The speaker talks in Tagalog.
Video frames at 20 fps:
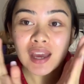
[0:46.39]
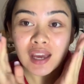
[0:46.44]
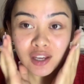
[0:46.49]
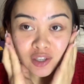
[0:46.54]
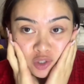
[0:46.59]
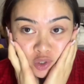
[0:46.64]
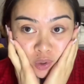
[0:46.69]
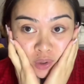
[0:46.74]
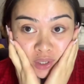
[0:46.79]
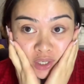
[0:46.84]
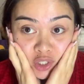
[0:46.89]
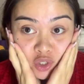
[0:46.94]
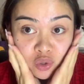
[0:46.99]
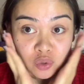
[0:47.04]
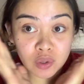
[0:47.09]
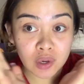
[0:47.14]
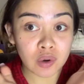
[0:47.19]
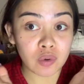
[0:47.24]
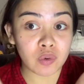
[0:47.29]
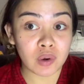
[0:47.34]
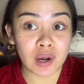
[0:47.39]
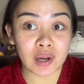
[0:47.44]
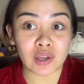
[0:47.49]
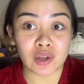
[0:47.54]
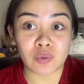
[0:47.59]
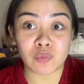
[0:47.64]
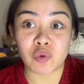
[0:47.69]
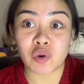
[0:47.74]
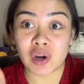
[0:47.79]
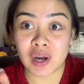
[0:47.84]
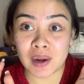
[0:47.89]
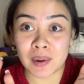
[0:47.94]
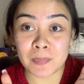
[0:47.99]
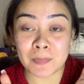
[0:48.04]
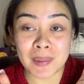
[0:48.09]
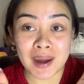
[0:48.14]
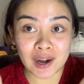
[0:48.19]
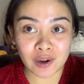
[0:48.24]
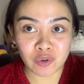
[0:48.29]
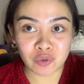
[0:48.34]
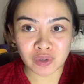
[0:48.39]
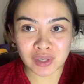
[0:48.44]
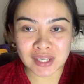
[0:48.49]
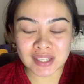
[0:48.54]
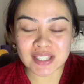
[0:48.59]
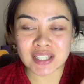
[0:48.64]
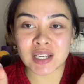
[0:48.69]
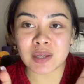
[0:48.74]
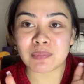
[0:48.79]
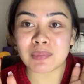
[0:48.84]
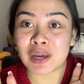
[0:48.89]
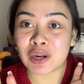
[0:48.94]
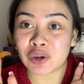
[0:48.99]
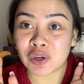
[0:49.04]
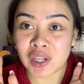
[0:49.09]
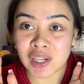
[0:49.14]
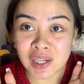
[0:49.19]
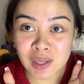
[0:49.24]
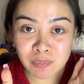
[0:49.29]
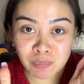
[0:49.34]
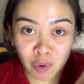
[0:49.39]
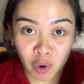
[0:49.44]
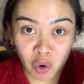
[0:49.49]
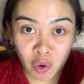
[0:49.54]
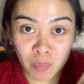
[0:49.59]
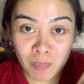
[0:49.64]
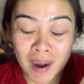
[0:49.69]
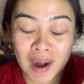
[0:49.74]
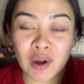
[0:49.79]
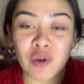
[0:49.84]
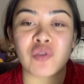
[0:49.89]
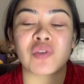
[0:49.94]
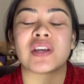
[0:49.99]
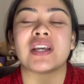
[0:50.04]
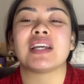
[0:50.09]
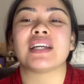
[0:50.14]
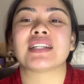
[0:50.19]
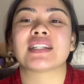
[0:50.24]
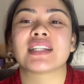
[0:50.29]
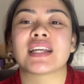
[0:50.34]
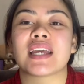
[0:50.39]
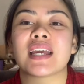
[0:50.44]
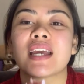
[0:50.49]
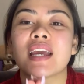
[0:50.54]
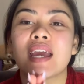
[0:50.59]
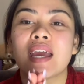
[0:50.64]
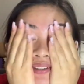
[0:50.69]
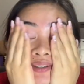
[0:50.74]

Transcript: So, ang itsura ko ngayon mukhang bagong gising pero hindi po ako bagong gising.